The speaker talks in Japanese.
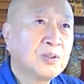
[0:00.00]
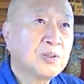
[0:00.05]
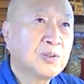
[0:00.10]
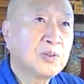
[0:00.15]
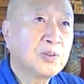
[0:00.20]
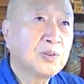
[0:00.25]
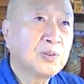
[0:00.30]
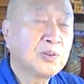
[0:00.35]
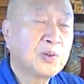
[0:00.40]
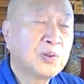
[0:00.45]
こ
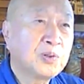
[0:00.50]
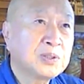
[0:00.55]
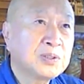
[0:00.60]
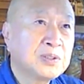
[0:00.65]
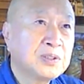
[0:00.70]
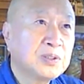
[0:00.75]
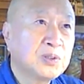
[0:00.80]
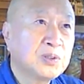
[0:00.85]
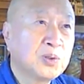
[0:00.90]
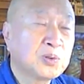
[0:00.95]
の老
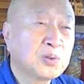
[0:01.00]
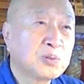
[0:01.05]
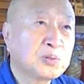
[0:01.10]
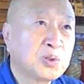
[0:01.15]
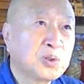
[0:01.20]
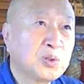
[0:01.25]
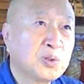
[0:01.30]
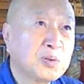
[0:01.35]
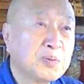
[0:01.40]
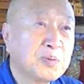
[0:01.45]
子道徳
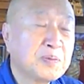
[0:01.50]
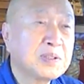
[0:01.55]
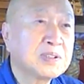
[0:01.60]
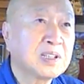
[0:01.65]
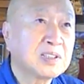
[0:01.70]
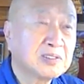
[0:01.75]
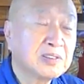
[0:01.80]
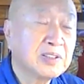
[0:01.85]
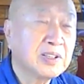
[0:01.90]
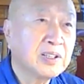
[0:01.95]
教でいまし
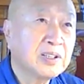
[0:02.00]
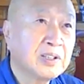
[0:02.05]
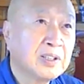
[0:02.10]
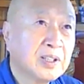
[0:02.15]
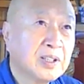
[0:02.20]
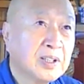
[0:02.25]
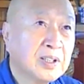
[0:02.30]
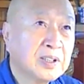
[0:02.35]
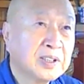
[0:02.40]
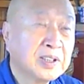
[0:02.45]
たですね。
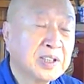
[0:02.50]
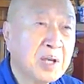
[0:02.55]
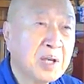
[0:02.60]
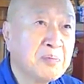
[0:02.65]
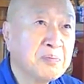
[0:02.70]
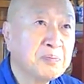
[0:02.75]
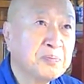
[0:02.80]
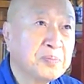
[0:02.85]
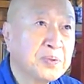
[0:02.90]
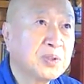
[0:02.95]
原
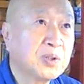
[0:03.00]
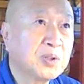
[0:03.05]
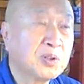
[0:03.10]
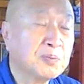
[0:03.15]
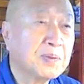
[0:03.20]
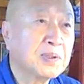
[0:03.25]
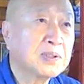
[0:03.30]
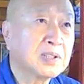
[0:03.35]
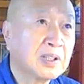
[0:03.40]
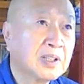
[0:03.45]
美と言
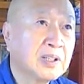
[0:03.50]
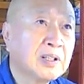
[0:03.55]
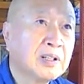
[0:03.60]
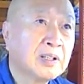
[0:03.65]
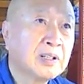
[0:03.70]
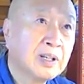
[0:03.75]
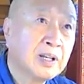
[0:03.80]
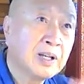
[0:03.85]
いましたね。